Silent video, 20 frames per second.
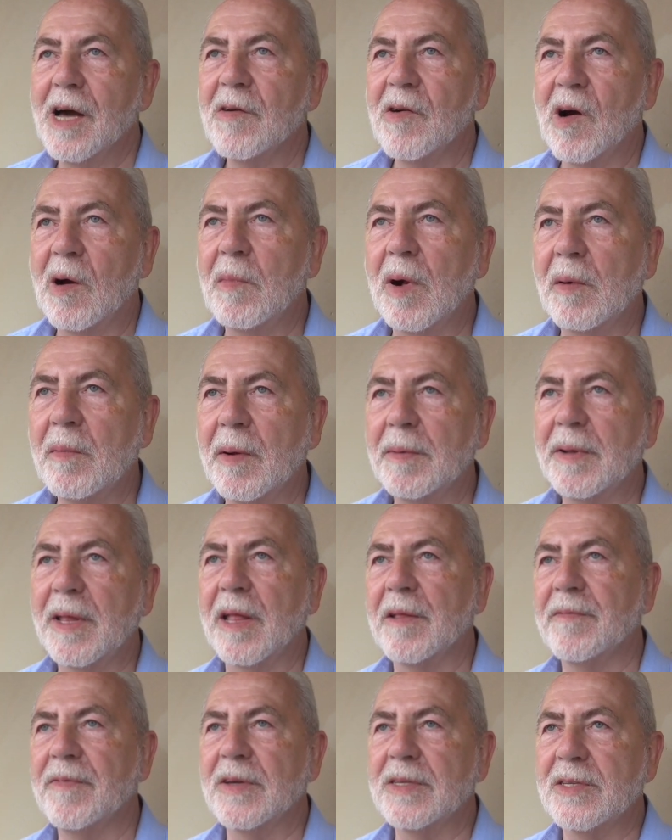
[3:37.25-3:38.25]
Fangen wir mal bei
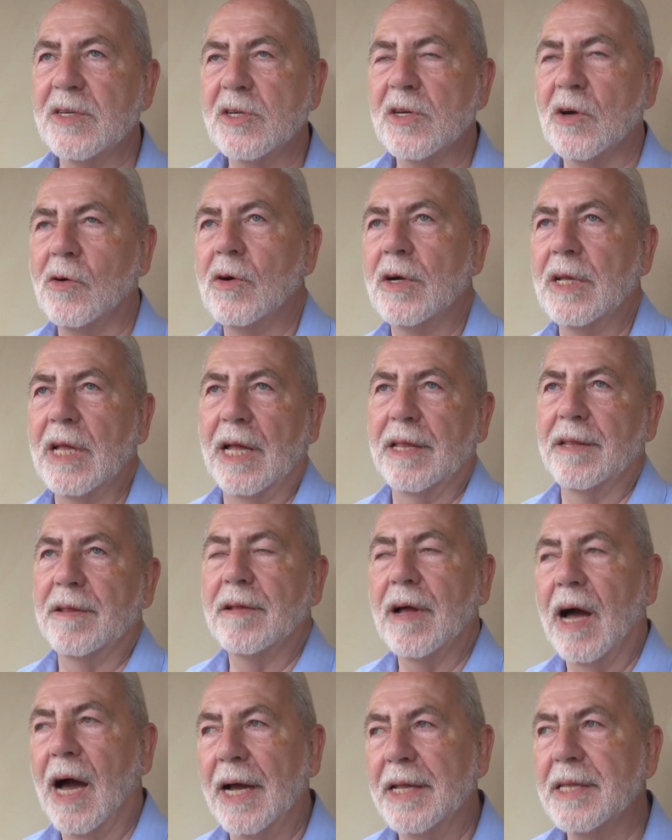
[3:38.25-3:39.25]
den Versicherungen an.
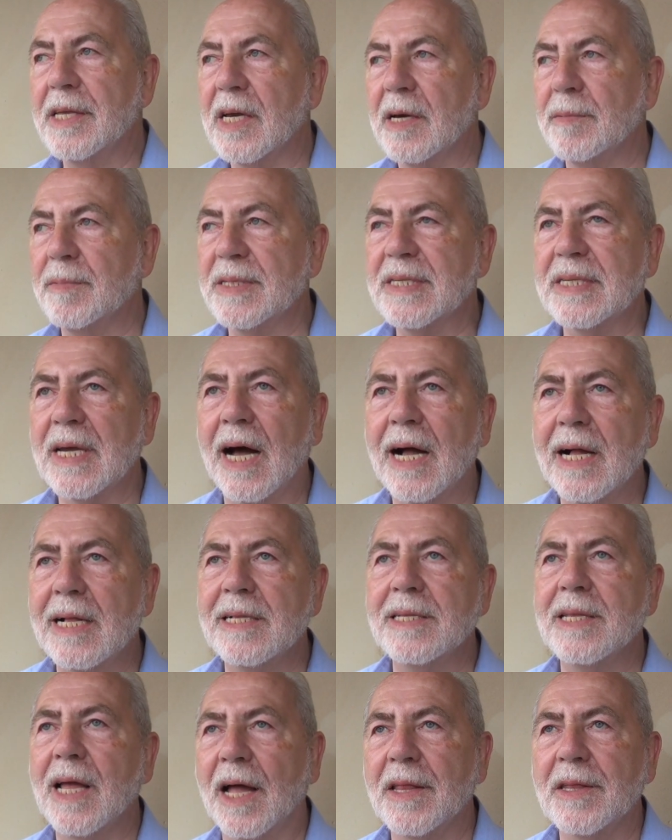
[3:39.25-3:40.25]
Einige
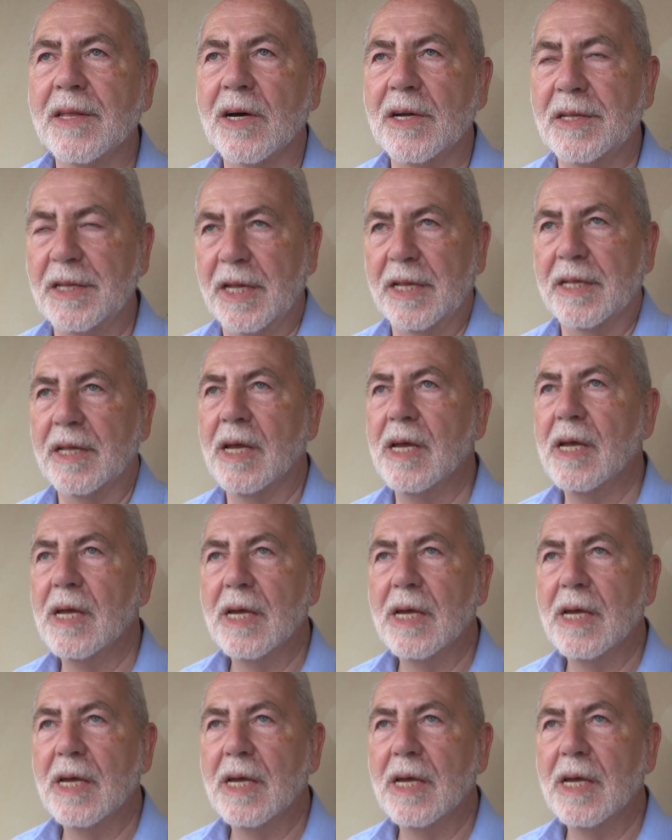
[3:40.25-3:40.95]
bezahlen, andere nicht.